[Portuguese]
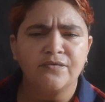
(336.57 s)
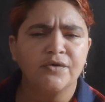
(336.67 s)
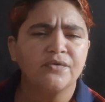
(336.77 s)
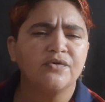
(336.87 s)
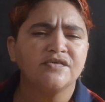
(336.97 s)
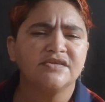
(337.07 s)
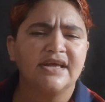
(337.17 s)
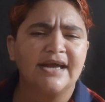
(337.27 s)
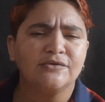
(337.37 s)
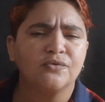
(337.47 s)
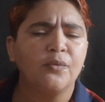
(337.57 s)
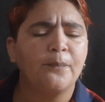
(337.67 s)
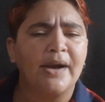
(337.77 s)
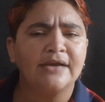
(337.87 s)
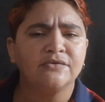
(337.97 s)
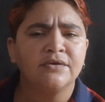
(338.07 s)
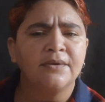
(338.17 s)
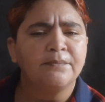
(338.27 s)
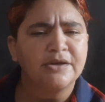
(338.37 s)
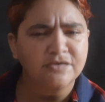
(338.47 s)
foram considerados culpados
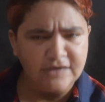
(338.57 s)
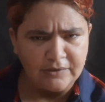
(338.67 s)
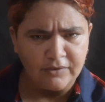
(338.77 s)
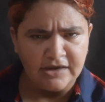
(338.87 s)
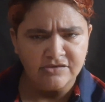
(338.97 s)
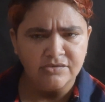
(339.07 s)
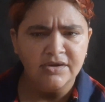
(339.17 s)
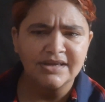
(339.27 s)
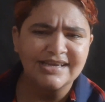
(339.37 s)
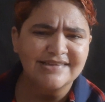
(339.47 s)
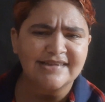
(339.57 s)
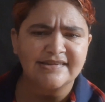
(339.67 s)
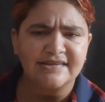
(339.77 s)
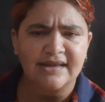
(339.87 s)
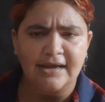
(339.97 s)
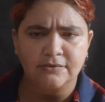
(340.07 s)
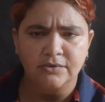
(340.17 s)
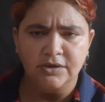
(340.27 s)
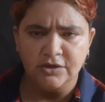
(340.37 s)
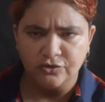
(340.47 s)
pelo sequestro e assassinato
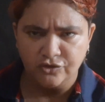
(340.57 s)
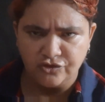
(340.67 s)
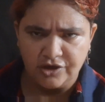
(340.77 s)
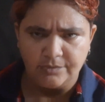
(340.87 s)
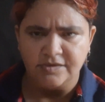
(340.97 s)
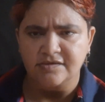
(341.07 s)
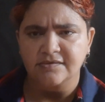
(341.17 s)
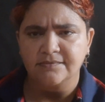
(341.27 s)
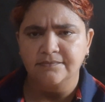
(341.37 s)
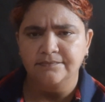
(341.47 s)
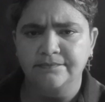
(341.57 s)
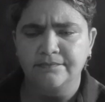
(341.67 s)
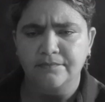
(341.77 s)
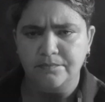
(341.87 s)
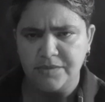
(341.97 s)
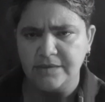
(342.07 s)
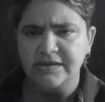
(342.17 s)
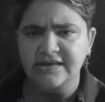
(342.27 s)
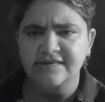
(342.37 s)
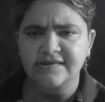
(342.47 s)
de James. Bem
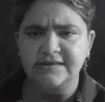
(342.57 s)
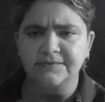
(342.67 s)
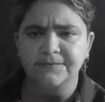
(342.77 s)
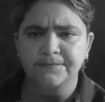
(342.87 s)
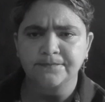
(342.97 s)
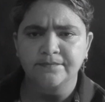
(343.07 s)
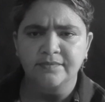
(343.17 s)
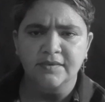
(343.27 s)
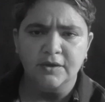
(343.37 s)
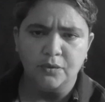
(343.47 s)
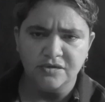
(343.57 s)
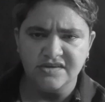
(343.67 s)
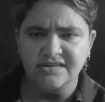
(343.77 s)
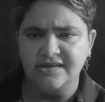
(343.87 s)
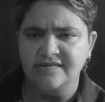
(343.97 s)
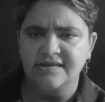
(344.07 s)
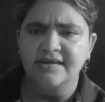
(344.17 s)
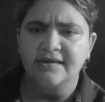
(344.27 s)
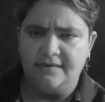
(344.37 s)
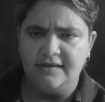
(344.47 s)
merecido. Com certeza
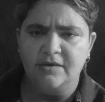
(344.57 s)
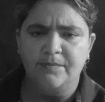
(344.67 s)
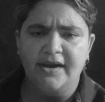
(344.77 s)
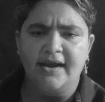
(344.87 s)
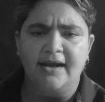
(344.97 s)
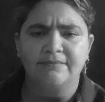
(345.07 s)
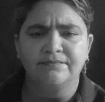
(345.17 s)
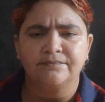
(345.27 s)
tem que pagar.